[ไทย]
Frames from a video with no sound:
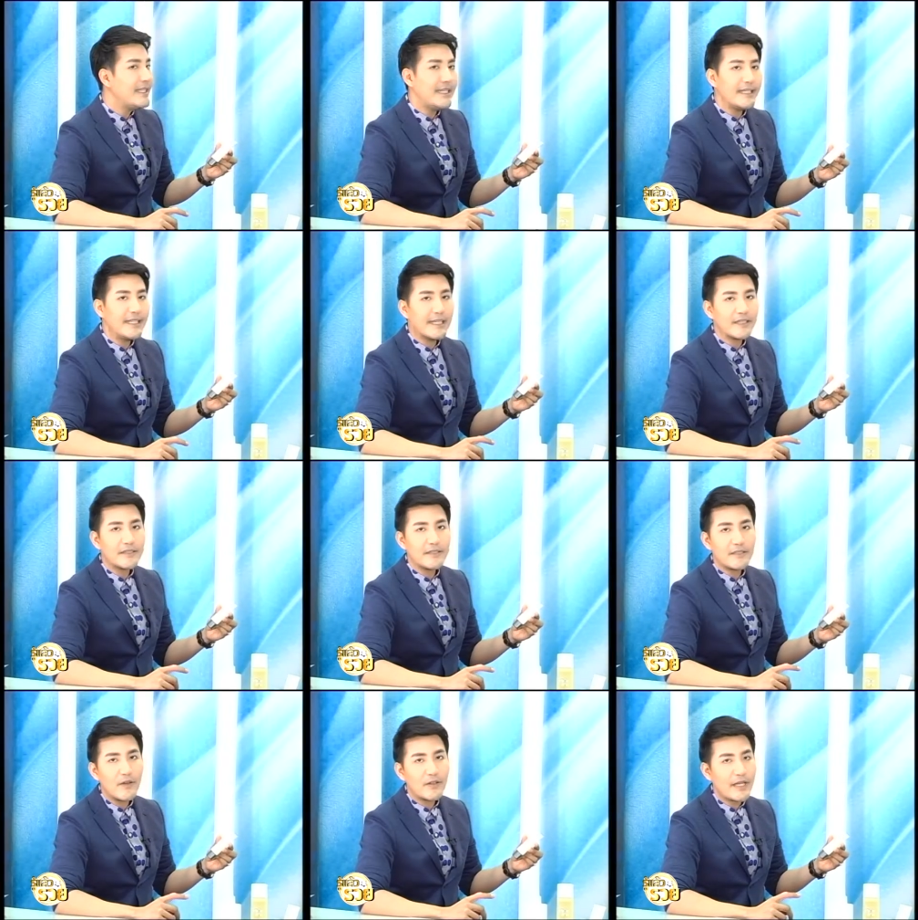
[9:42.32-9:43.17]
ดีเนี่ยก็
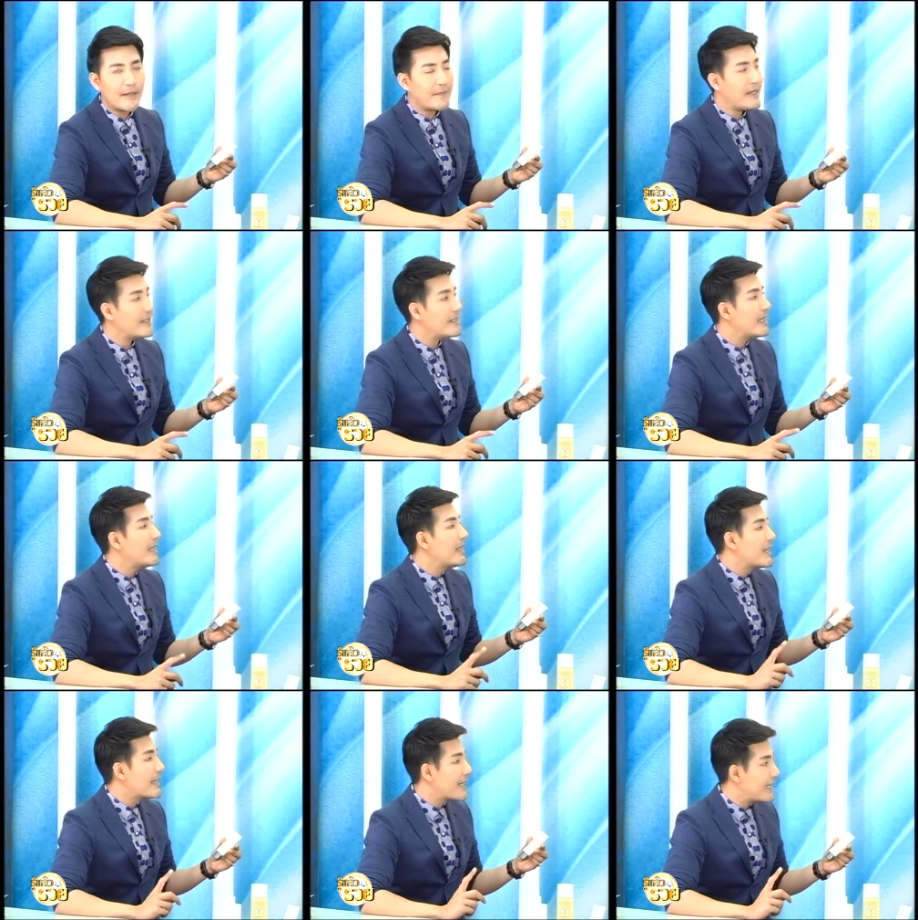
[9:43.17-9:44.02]
จะต้องทำให้
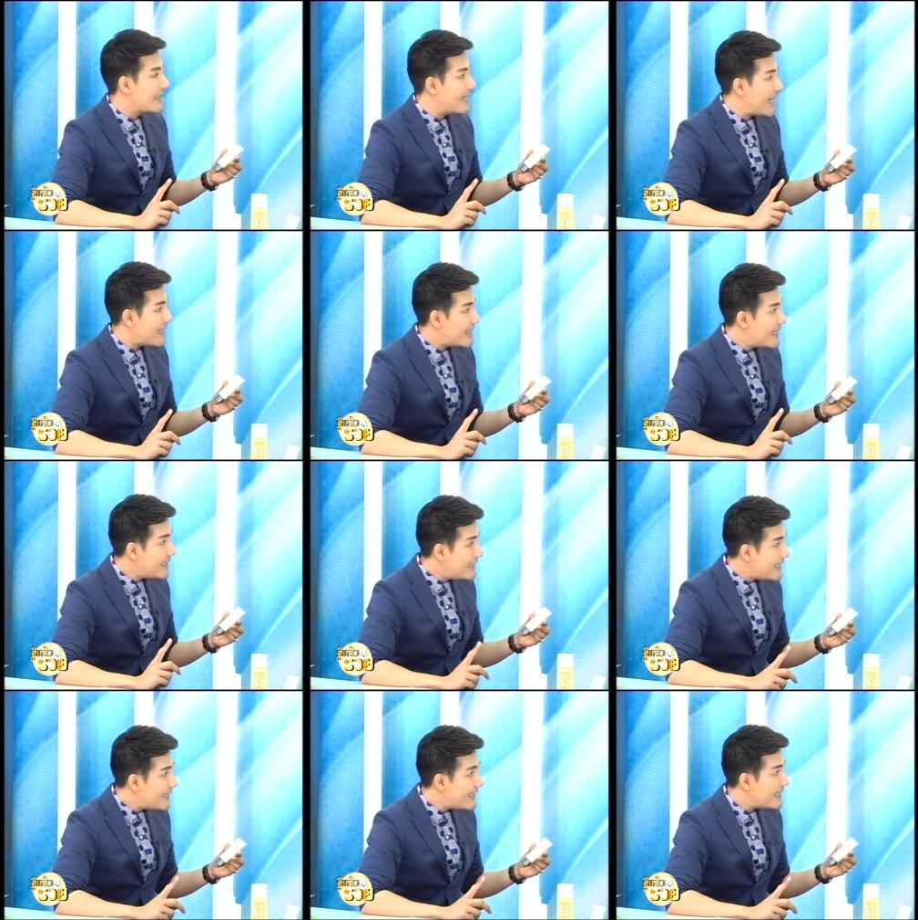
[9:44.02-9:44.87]
กันแดดได้
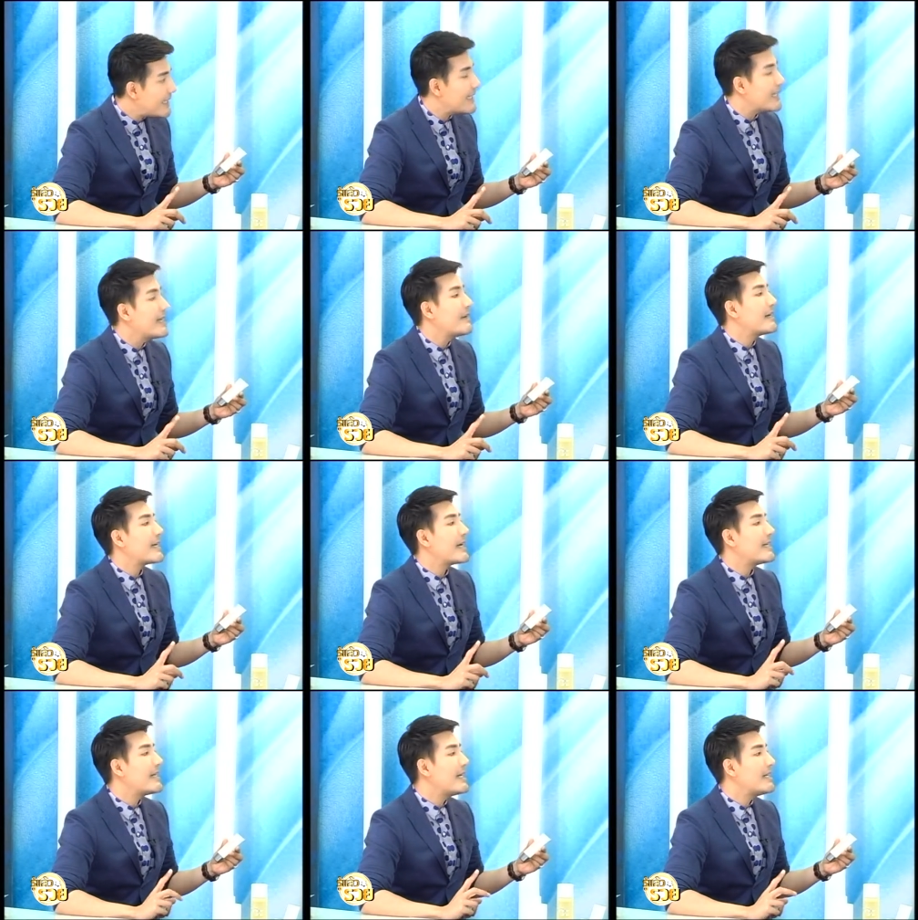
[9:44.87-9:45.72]
ดี
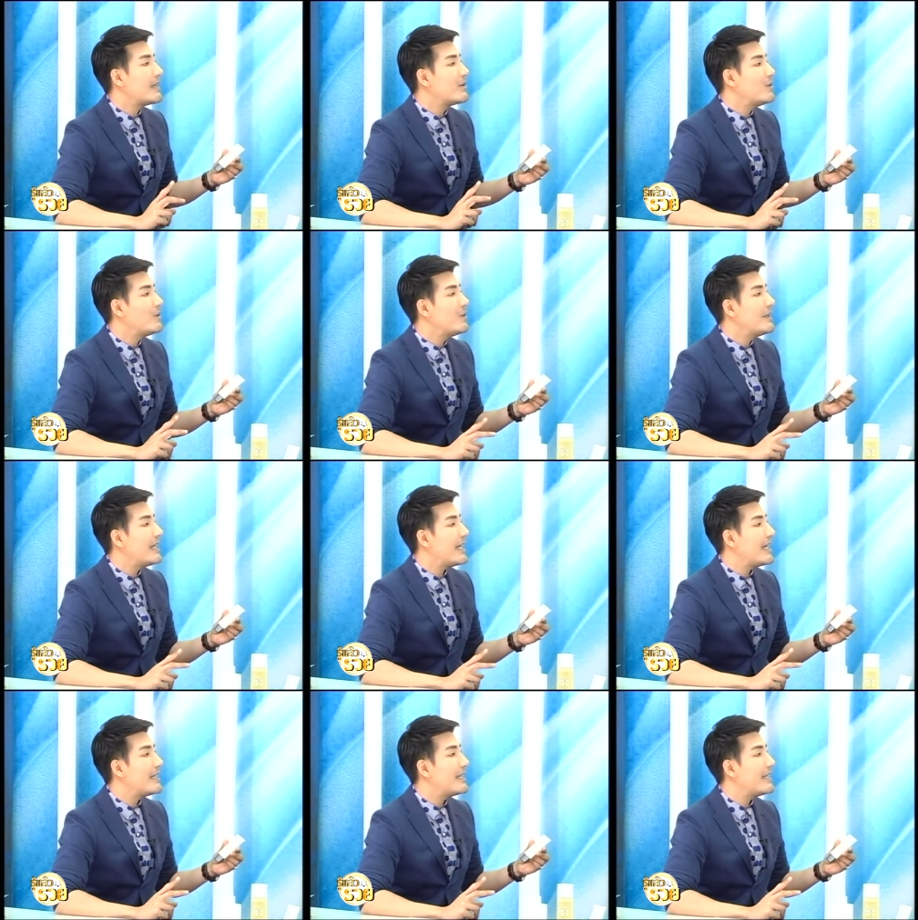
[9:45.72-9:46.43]
กันได้ทั้ง UVA